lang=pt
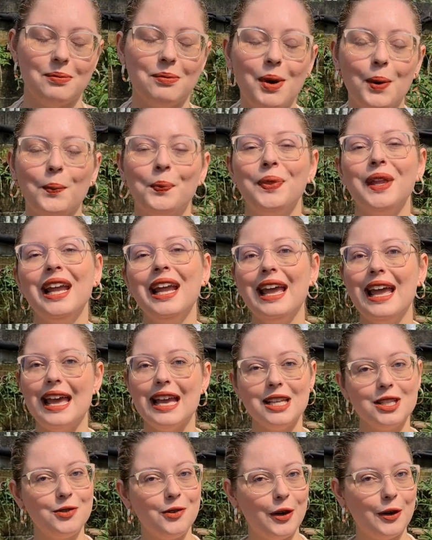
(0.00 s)
Bom,
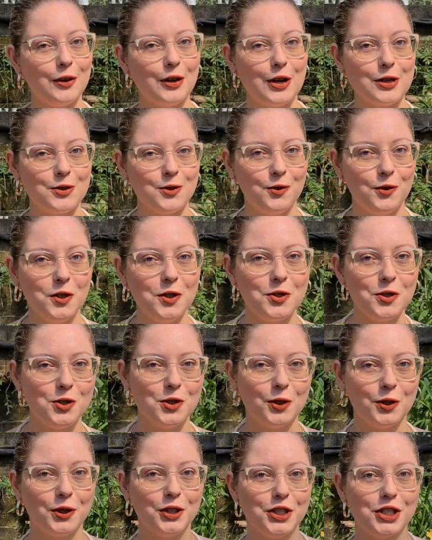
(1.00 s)
esse foi o nosso vídeo
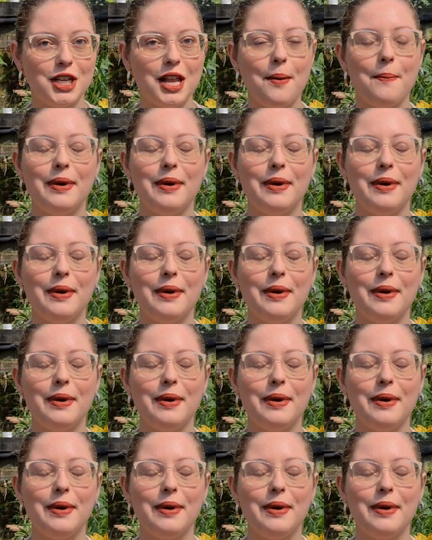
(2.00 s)
de hoje, né?